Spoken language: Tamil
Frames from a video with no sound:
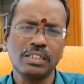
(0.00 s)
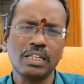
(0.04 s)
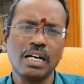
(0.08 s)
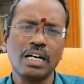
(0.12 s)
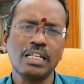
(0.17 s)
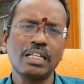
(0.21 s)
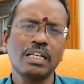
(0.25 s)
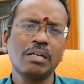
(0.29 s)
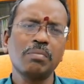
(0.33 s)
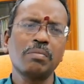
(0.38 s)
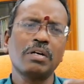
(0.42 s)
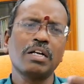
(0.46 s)

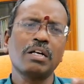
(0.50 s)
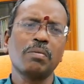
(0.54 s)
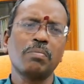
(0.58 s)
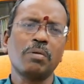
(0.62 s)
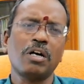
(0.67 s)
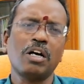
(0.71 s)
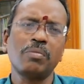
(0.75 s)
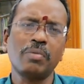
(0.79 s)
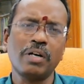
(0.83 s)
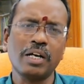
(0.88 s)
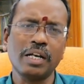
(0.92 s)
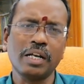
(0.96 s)
சாதகமான
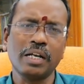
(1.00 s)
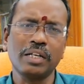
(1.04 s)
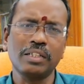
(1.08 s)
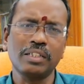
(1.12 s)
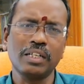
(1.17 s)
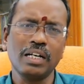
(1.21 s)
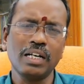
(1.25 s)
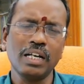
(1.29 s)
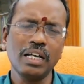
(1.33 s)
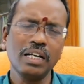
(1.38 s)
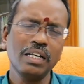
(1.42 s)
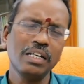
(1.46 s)
பாவமாக
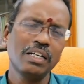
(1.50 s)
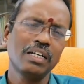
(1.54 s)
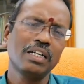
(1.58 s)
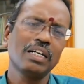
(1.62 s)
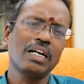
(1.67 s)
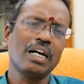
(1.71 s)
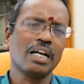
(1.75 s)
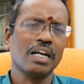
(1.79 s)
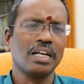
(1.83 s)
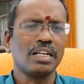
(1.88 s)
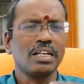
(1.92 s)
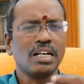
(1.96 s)
இருக்கிறதால
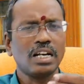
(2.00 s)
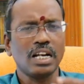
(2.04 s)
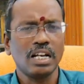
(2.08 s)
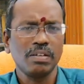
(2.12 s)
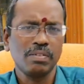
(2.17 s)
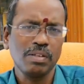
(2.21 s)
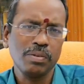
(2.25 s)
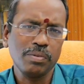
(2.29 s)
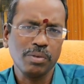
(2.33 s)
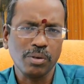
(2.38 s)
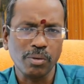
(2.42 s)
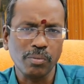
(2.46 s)
அங்கே
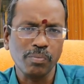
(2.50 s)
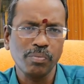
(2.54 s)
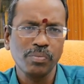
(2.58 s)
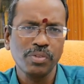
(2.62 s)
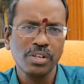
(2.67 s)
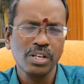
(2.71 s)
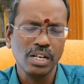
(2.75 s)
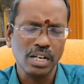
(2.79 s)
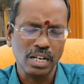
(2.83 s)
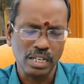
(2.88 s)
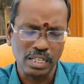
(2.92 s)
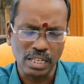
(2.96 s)
நல்லாவே வரும்
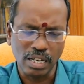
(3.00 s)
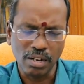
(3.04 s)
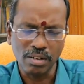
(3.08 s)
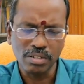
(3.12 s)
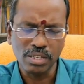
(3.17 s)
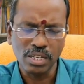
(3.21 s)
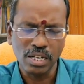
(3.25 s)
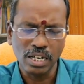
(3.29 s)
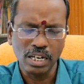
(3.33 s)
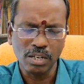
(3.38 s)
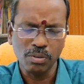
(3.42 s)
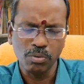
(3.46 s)

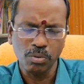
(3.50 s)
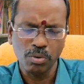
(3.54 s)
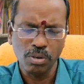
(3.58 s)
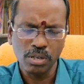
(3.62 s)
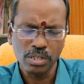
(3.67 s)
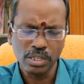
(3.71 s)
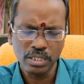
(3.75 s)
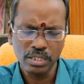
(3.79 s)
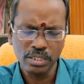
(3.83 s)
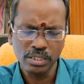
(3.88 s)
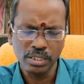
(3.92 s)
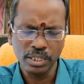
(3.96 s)
அதாவது என்னென்னா
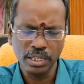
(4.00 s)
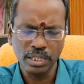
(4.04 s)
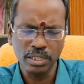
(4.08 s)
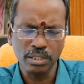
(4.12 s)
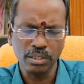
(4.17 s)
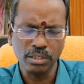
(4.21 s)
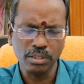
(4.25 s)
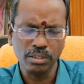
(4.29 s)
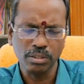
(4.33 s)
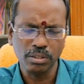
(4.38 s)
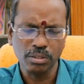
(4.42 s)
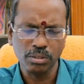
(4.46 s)
ஓட்டல்
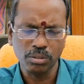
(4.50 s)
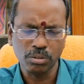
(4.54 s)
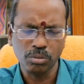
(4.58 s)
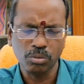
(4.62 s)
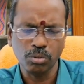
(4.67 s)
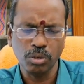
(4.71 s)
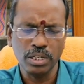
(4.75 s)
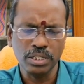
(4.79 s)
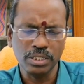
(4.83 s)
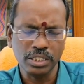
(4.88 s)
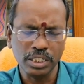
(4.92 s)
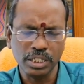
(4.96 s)
செயல்
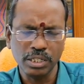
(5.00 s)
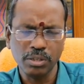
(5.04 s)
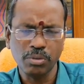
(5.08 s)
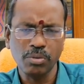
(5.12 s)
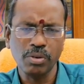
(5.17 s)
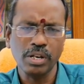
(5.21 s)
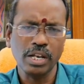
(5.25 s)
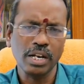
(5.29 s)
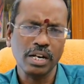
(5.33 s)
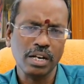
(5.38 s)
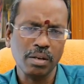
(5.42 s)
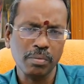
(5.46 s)
தொழில்
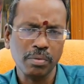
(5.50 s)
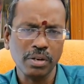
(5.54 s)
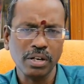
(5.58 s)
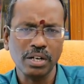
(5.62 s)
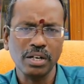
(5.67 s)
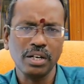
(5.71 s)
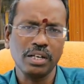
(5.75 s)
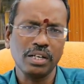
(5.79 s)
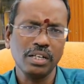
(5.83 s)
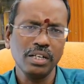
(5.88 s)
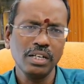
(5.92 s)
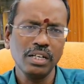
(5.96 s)
செய்யக்கூடிய
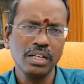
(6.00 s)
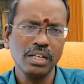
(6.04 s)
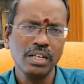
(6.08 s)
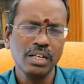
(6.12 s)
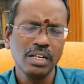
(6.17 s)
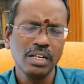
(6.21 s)
நபர்களுக்கு